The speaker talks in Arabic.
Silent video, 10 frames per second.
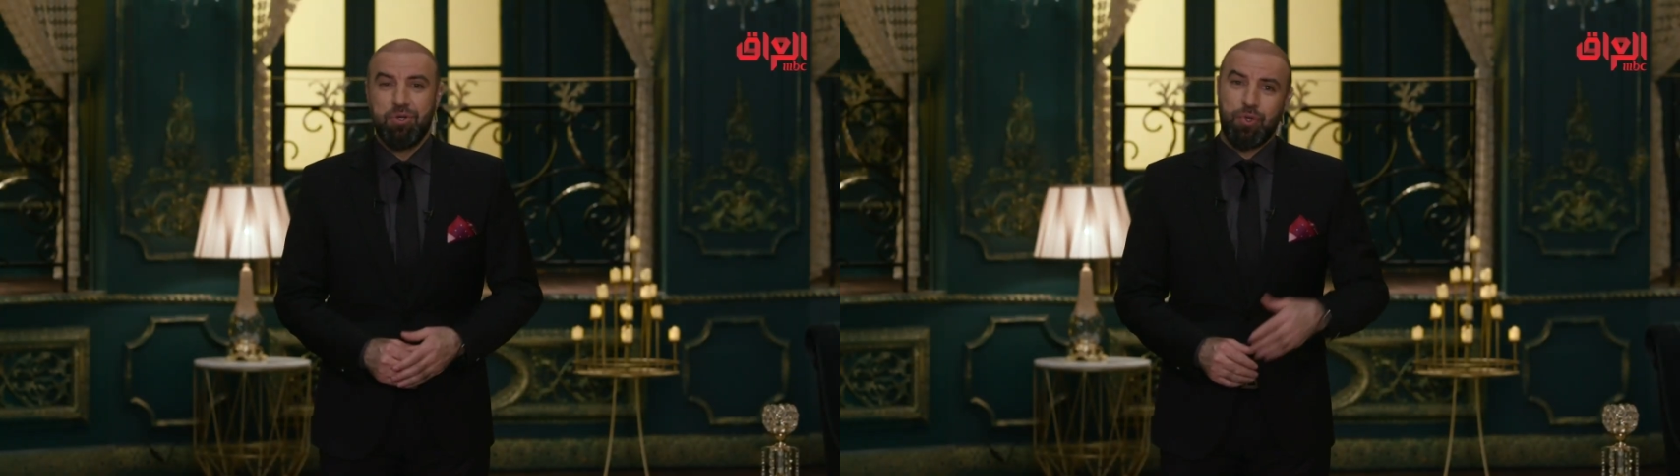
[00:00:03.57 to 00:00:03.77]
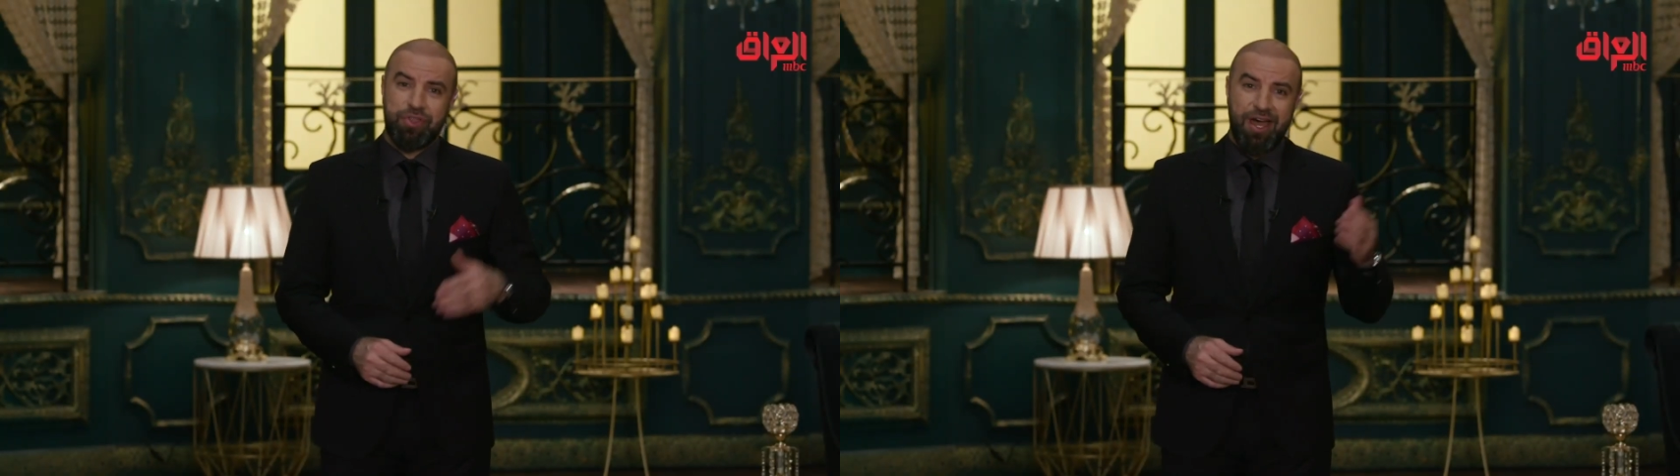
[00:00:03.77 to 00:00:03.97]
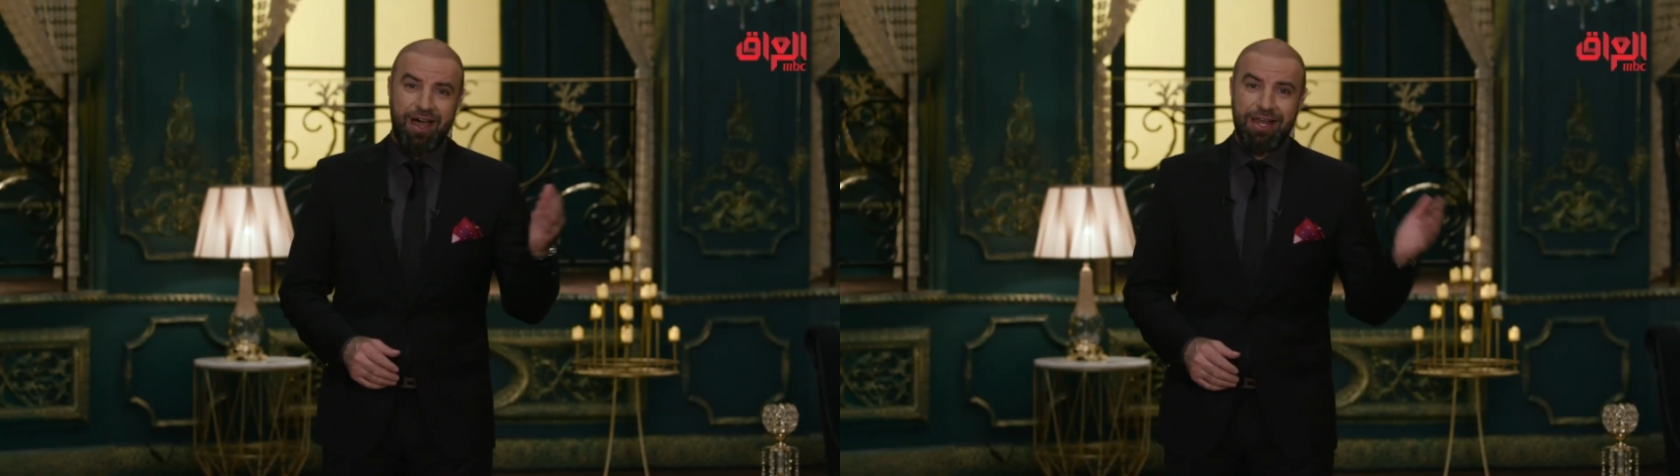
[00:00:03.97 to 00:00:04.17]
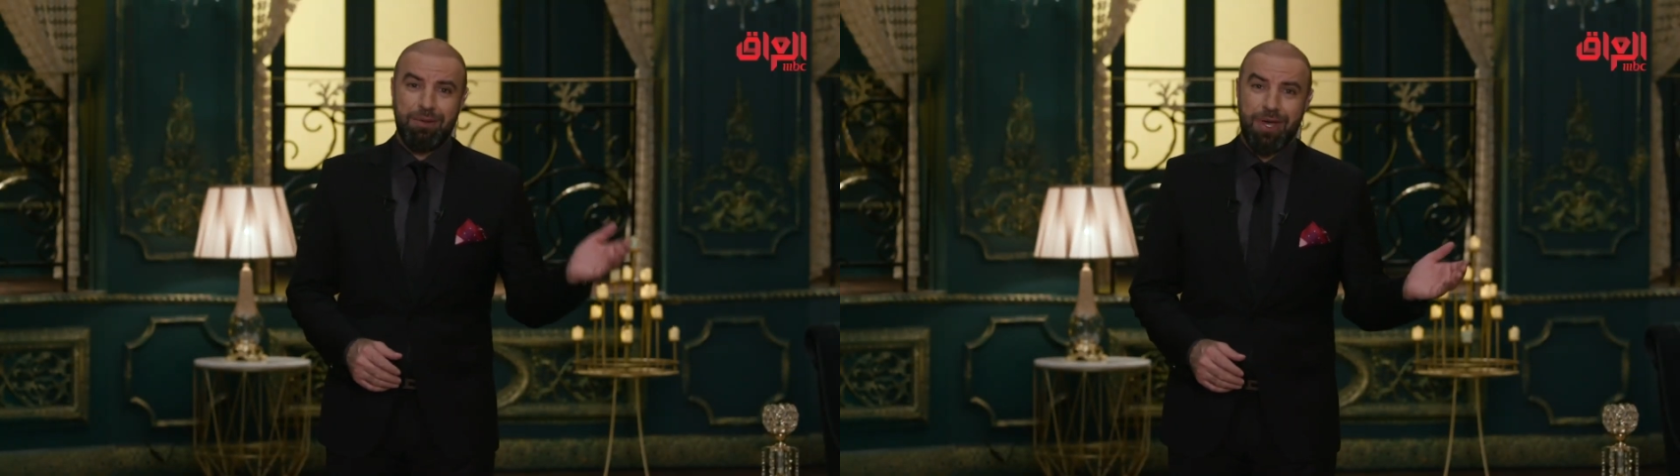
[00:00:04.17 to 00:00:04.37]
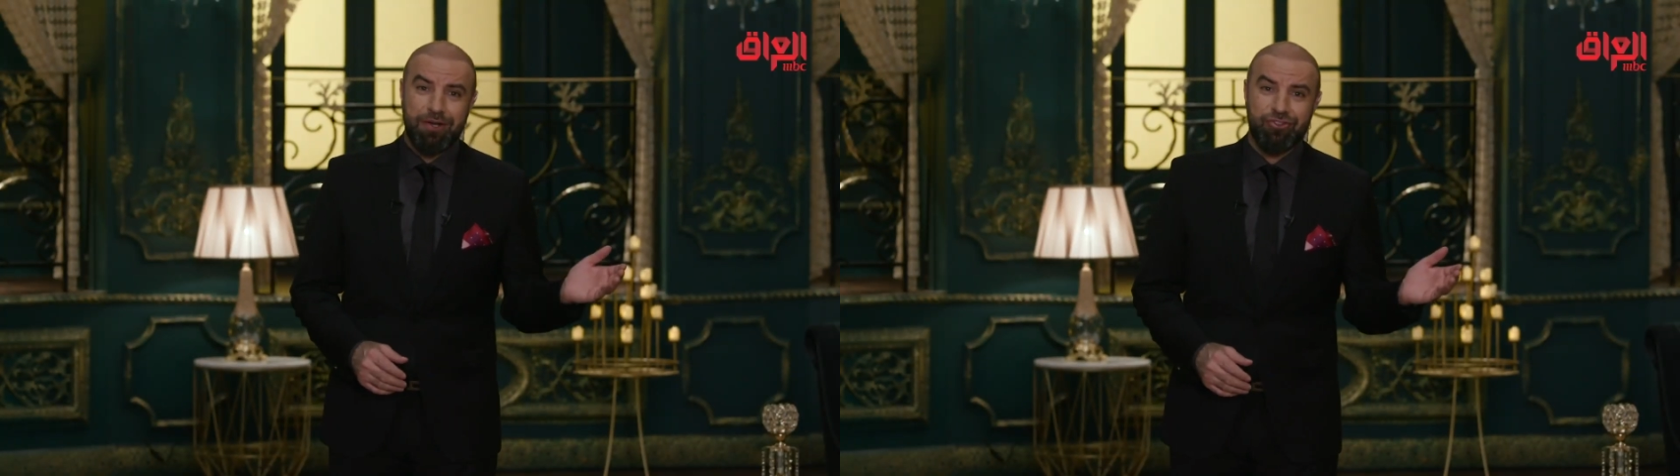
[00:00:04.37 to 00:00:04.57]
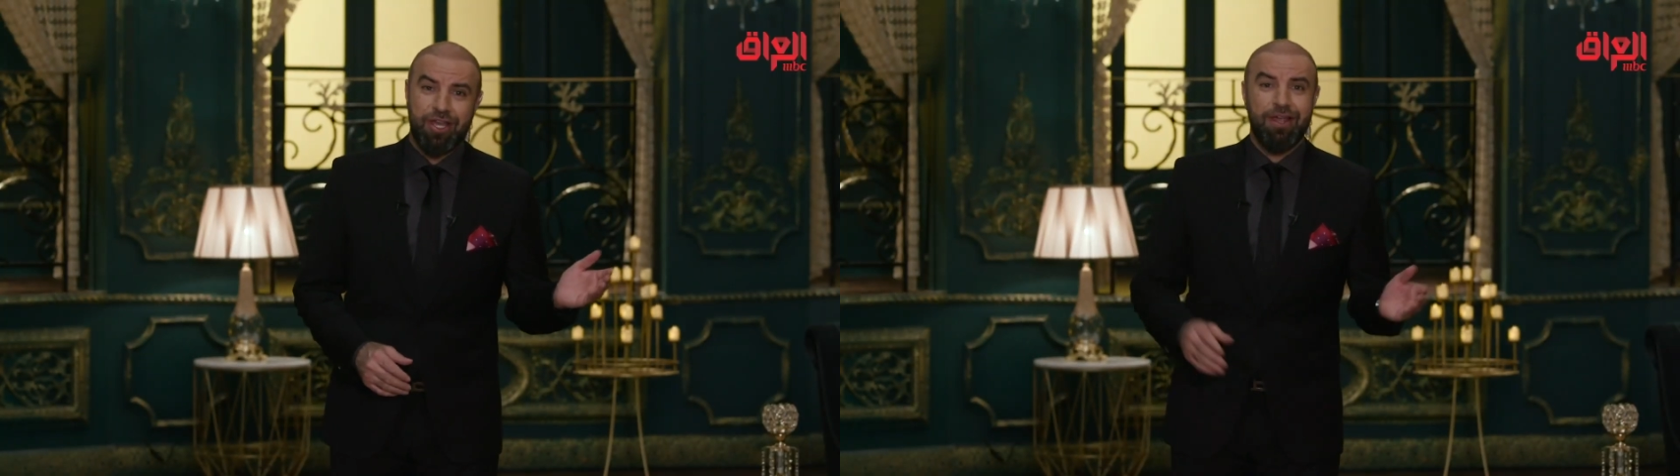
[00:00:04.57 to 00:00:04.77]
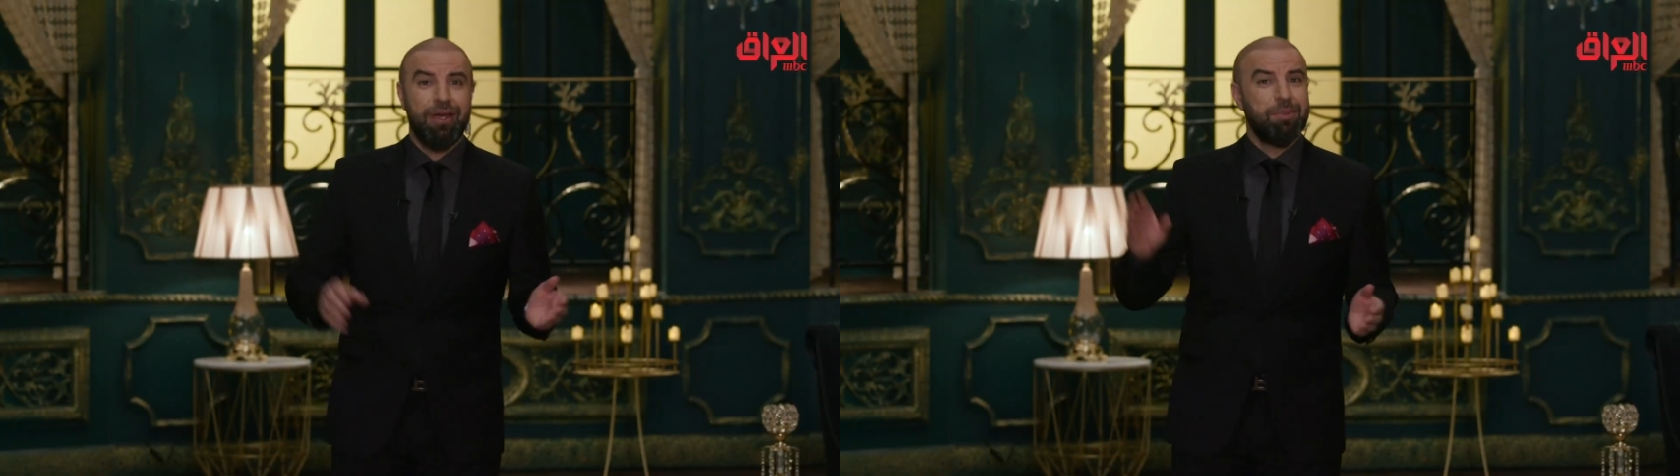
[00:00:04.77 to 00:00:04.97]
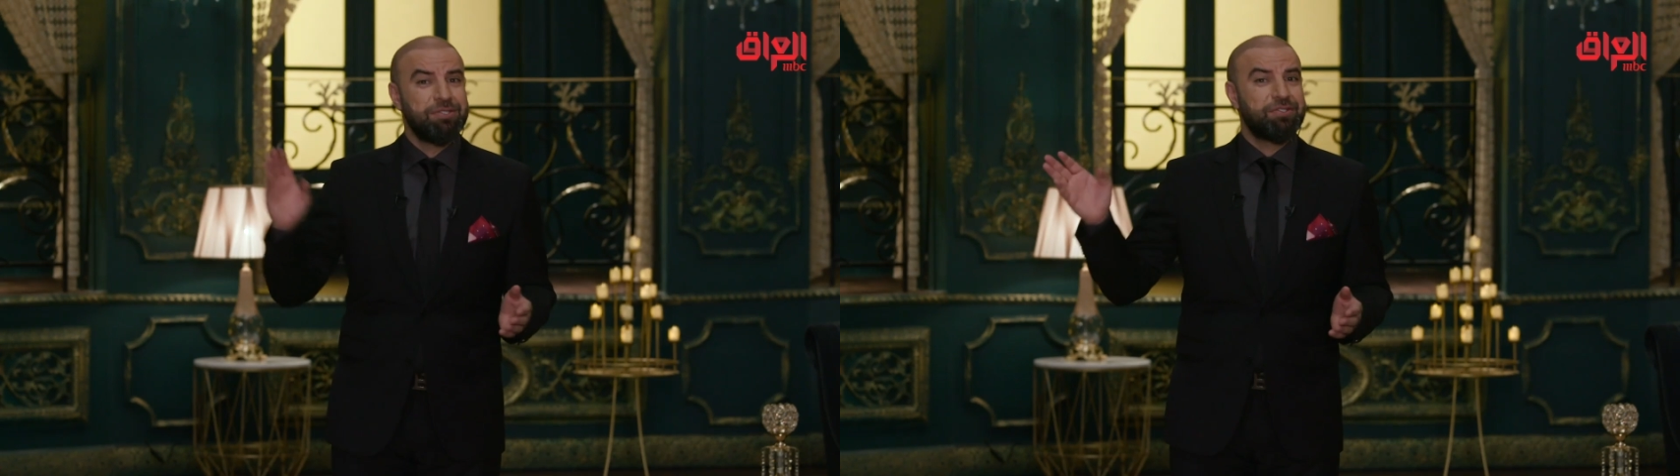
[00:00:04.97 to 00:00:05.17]
وإذا على
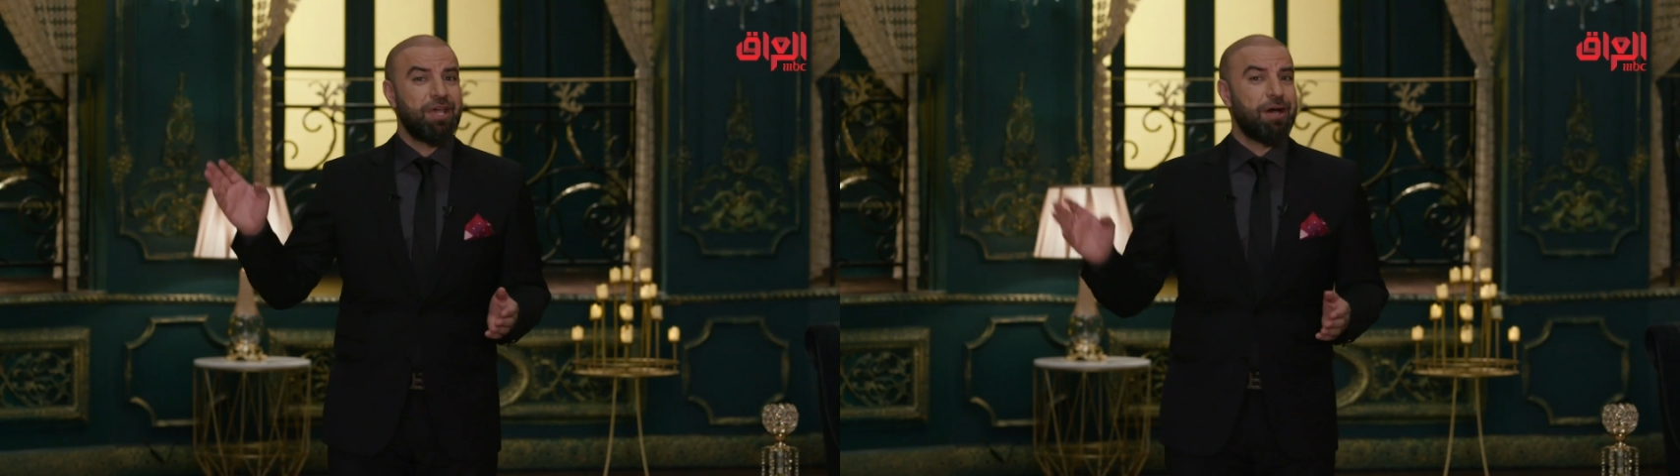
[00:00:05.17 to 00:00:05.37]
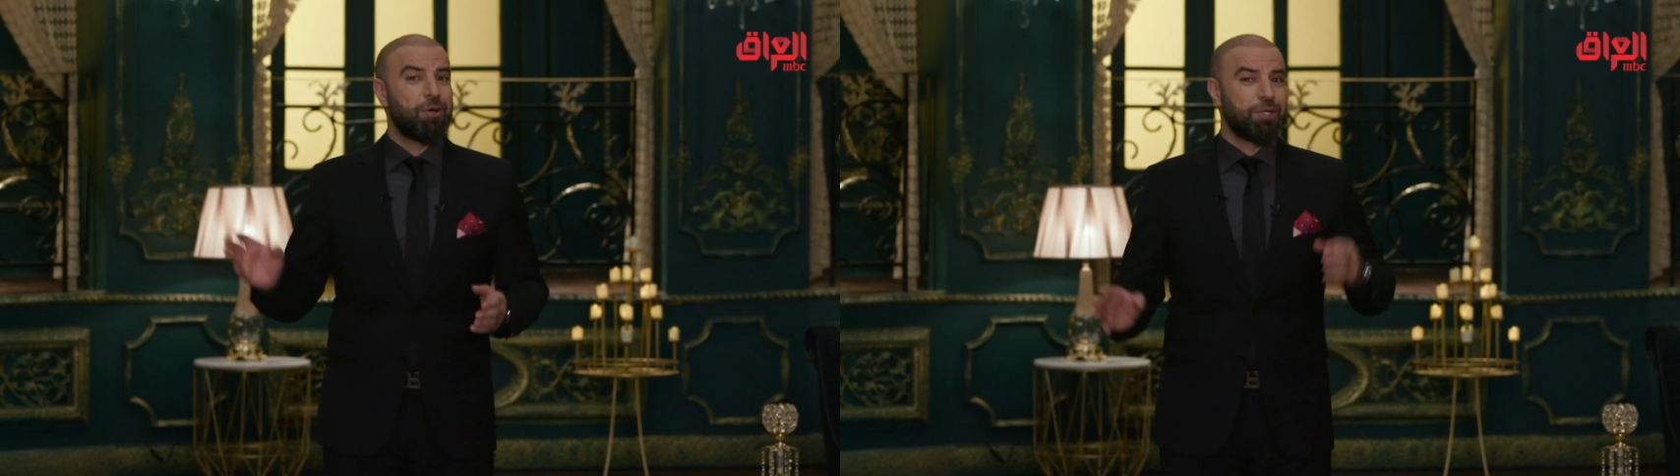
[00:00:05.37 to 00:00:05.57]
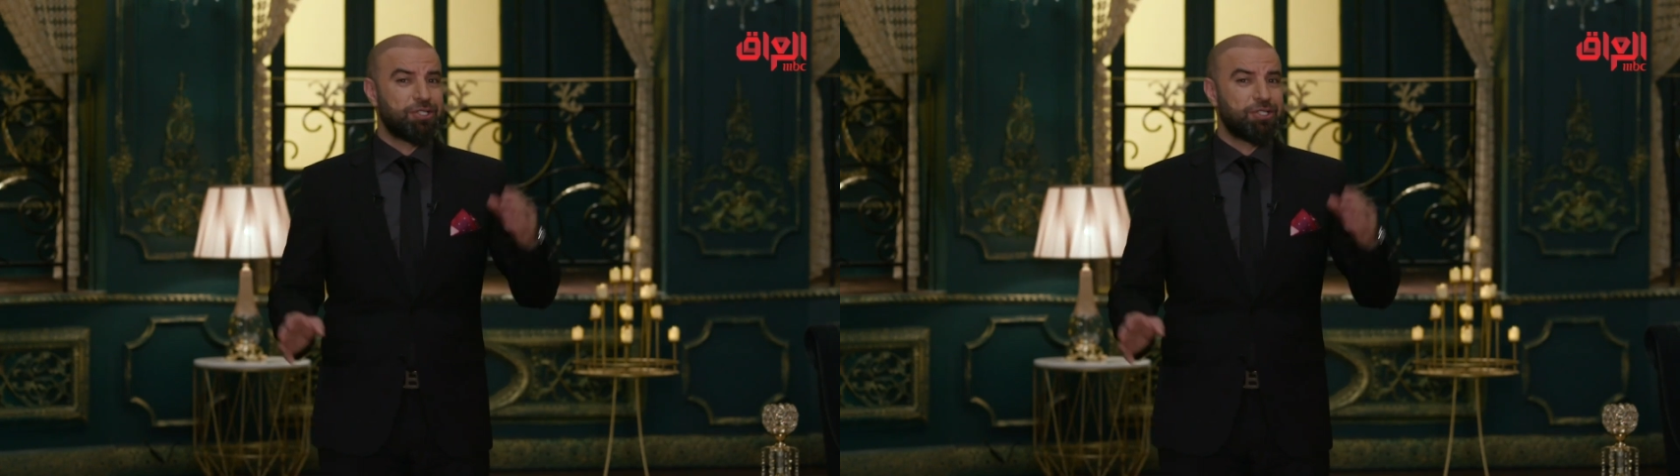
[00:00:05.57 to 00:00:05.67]
المرجلة من زاخل